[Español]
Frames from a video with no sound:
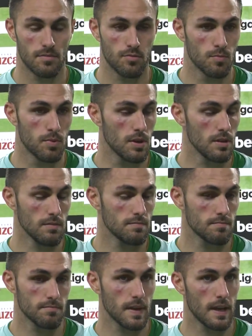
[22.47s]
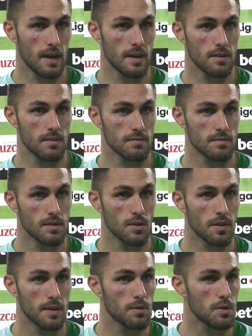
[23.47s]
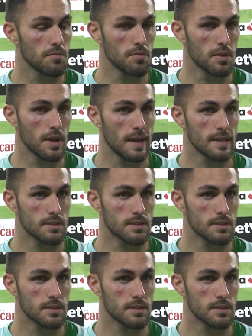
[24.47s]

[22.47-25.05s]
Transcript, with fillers: fútbol, conocemos cómo funciona